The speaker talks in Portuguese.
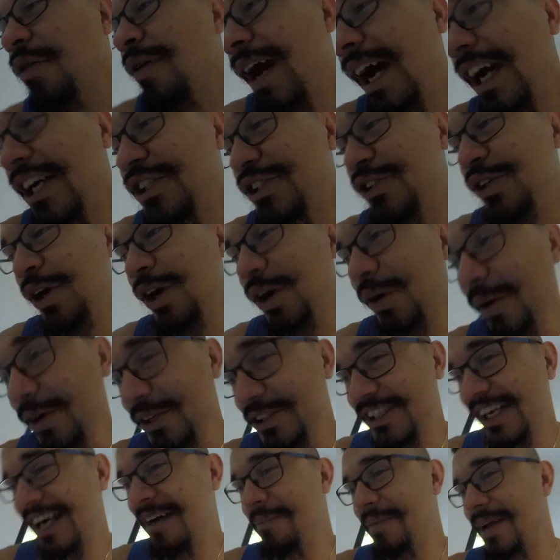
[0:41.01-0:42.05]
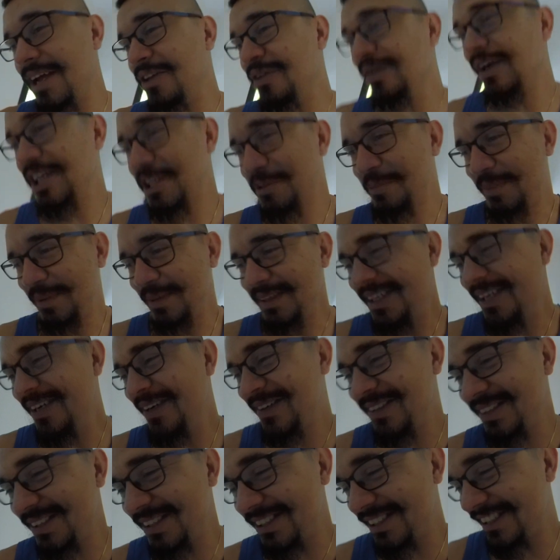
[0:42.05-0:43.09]
o cachorro eu chamei e não
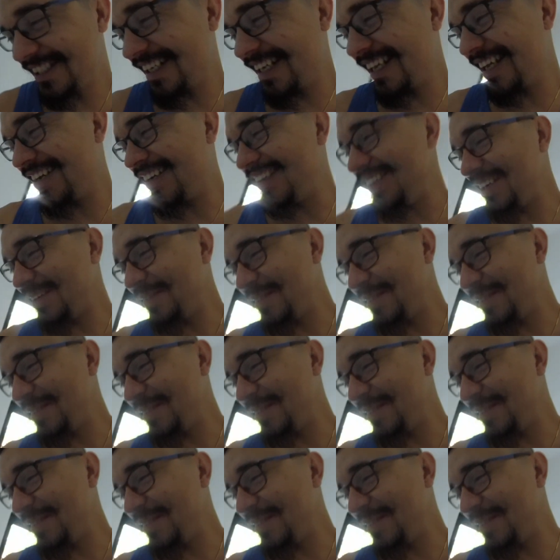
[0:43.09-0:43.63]
respondeu quando eu cheguei. Olha